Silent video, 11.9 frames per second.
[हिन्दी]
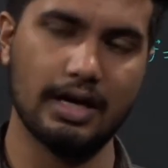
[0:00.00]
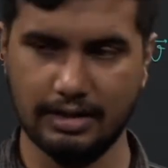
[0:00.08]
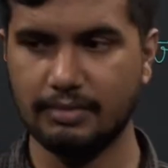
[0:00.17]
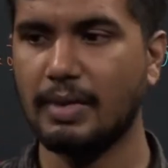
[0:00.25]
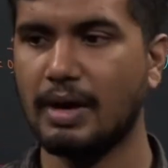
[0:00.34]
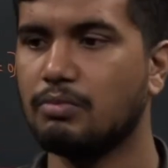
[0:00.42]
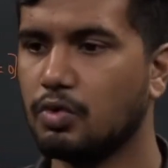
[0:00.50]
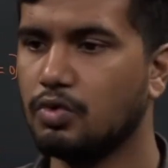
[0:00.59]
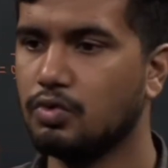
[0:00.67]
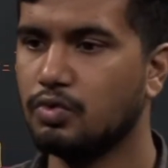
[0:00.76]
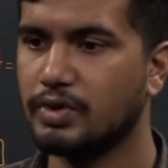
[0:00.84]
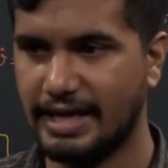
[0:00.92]
अगर मैं
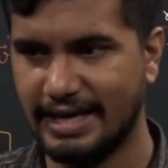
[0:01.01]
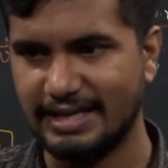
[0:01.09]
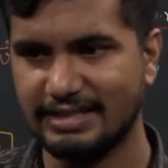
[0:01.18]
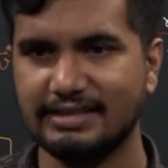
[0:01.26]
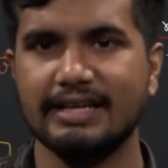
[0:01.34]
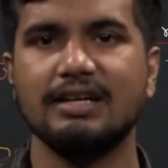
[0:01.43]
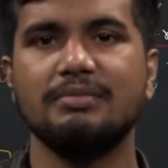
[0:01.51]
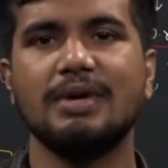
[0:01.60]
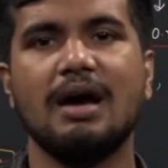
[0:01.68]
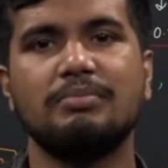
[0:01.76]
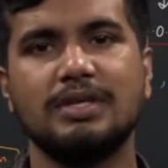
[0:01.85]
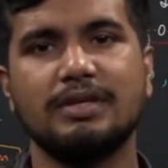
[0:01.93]
बोलूँ कि एक सेकेंड
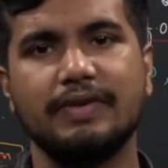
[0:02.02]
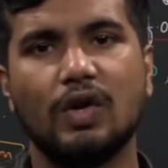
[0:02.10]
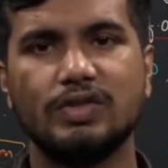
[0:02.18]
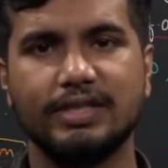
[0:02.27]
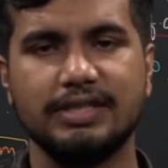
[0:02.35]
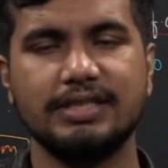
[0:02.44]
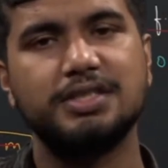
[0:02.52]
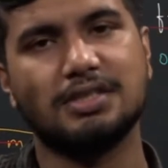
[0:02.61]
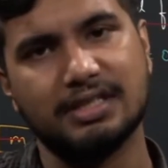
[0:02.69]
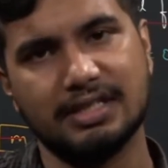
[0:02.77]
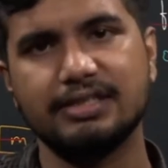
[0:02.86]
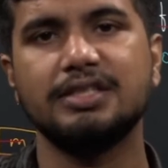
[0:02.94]
में आपकी वेलोसिटी
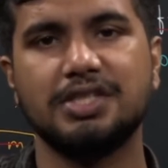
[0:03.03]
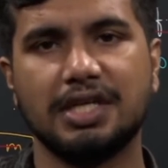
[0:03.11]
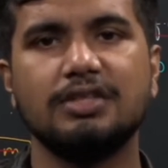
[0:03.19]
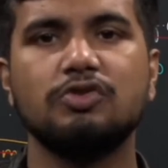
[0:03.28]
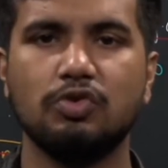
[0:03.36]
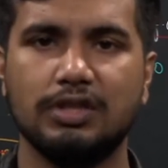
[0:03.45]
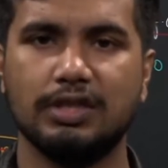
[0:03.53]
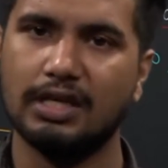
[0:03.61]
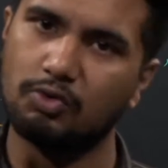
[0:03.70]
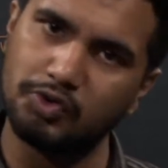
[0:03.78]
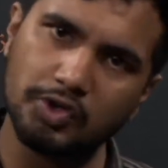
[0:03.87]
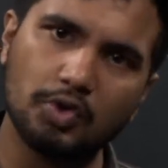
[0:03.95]
जितने से चेंज होती
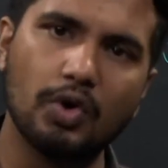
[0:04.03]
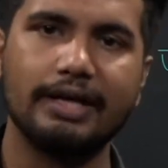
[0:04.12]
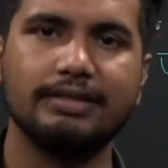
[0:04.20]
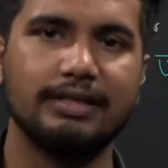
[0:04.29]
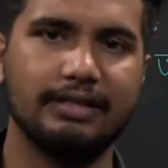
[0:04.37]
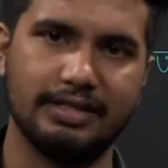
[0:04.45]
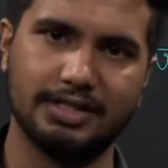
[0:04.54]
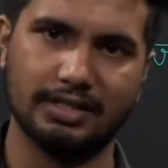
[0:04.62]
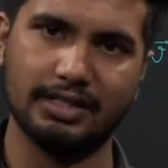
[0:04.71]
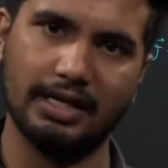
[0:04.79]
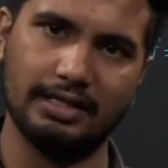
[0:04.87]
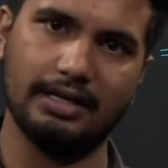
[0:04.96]
है उसी को
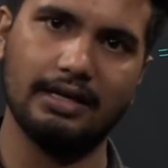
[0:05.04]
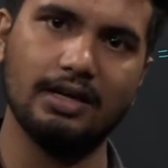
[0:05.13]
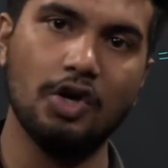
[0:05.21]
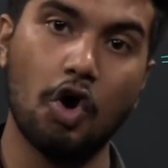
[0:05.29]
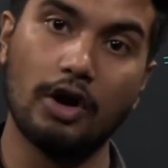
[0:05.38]
एक्सेलरेशन कहते हैं